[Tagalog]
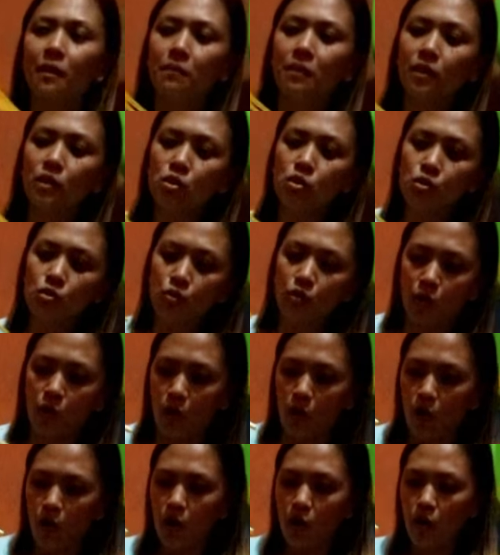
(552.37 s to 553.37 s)
kaming
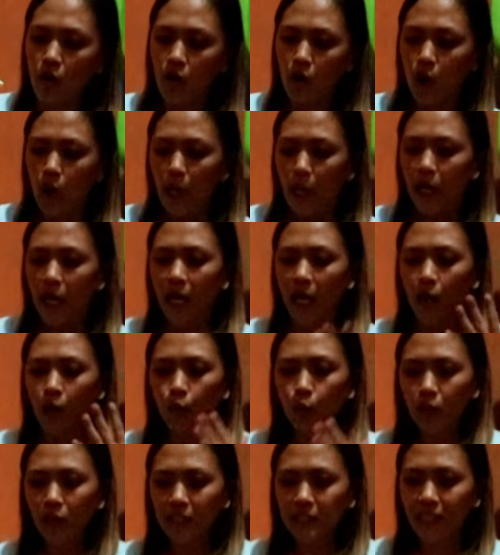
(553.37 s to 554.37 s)
straw uh,
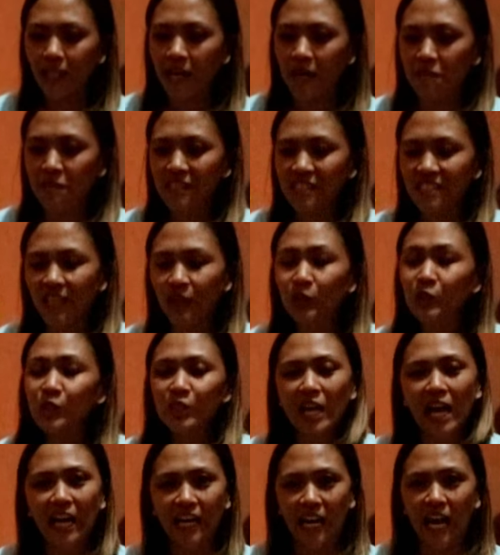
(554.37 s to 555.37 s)
kulang na kami sa
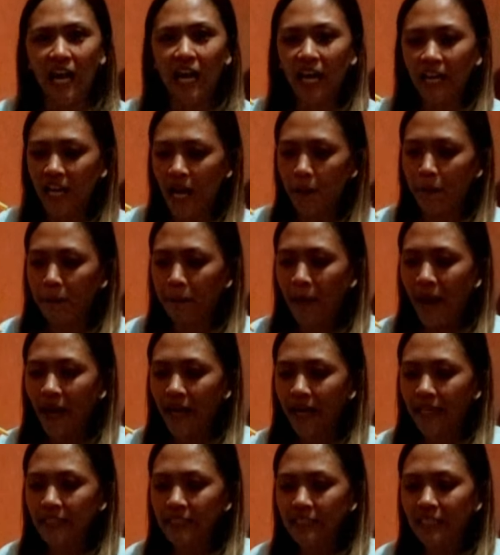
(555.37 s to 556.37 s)
kutsara. Kaya
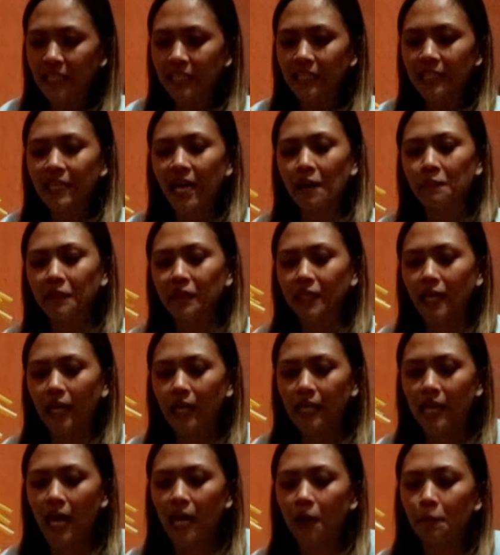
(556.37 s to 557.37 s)
parang hindi na namin
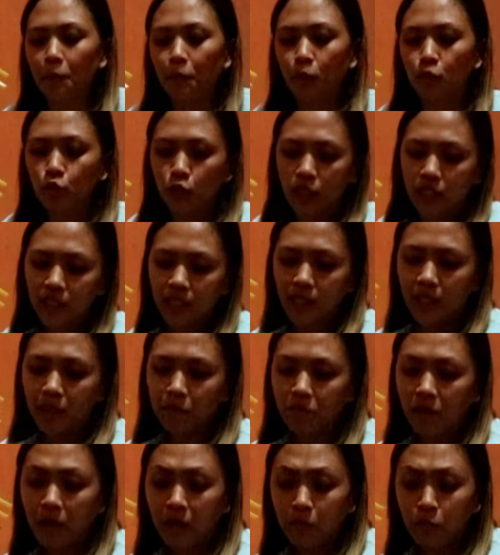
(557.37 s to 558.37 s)
kailangan punuin na
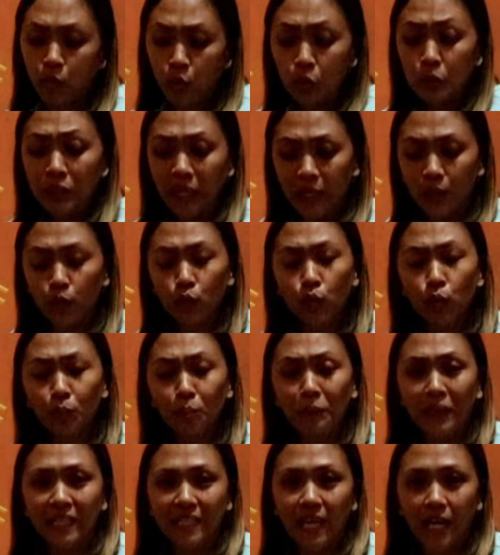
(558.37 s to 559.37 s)
mabuti yung
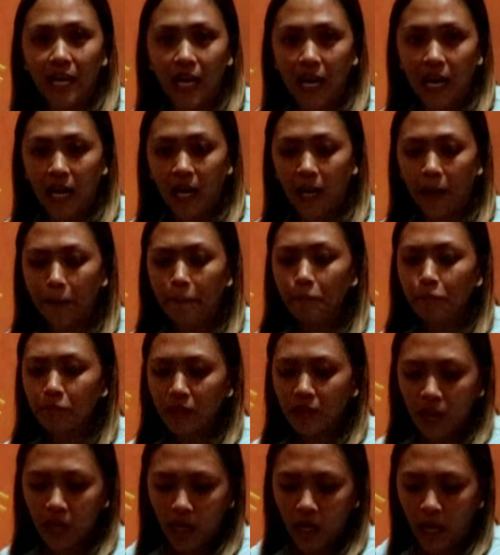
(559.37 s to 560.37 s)
pinaka
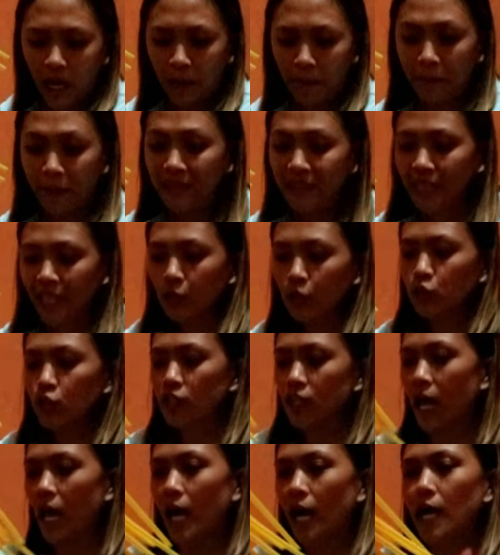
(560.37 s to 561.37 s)
uh, pantalon
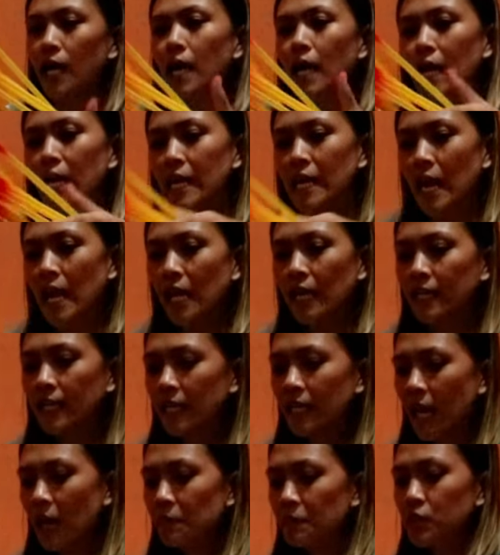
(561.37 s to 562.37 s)
niya.
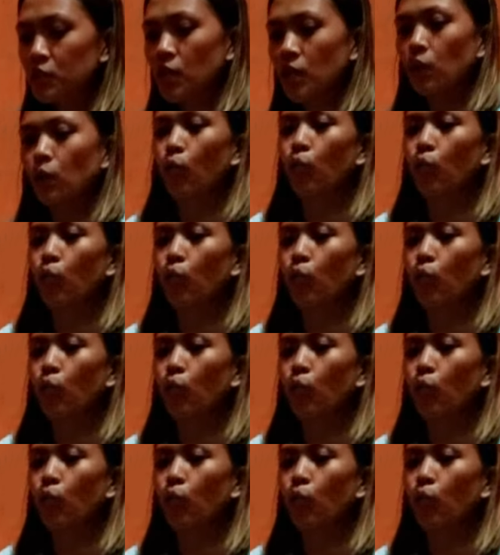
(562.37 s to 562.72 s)
Lalagyan namin siya